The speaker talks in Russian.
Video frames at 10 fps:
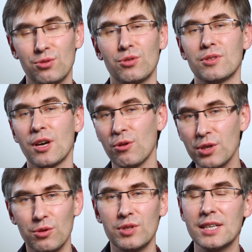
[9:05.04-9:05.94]
что
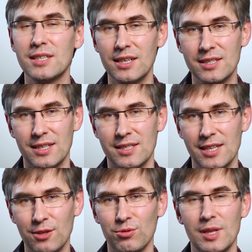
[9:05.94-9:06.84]
дороги у нас резко
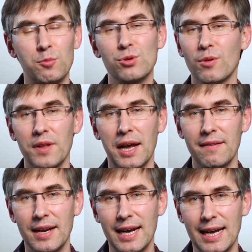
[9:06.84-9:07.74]
станут, там, условно
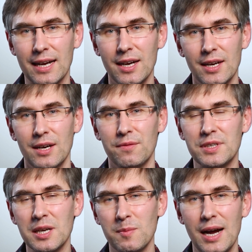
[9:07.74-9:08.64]
говоря, как в
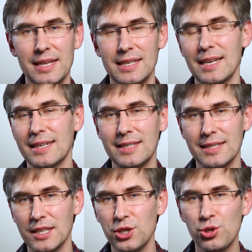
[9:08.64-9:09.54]
Германии или
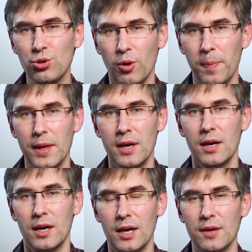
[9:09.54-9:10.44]
где-то еще.
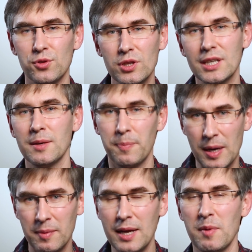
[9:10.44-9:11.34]
А, Все-таки
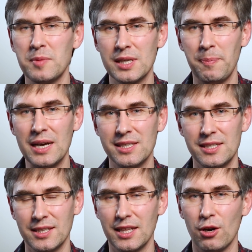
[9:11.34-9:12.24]
проблема
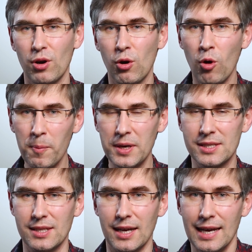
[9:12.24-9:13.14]
безопасности на дорогах
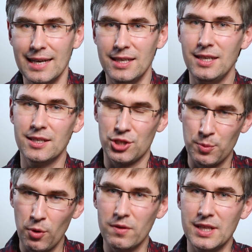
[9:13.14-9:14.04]
комплексная, и
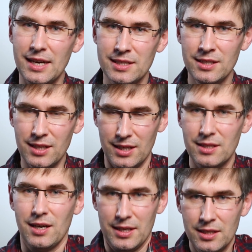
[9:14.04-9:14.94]
шипованная резина –
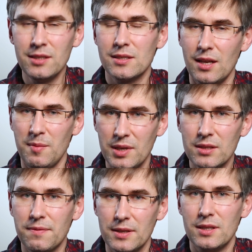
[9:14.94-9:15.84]
это один из
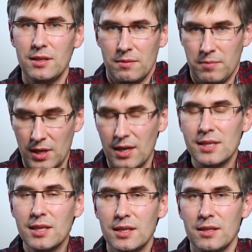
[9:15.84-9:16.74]
элементов этой как
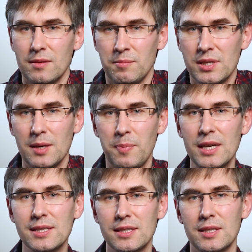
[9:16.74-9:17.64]
раз-таки
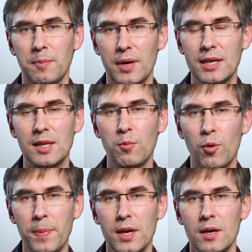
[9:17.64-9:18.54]
безопасности. Поэтому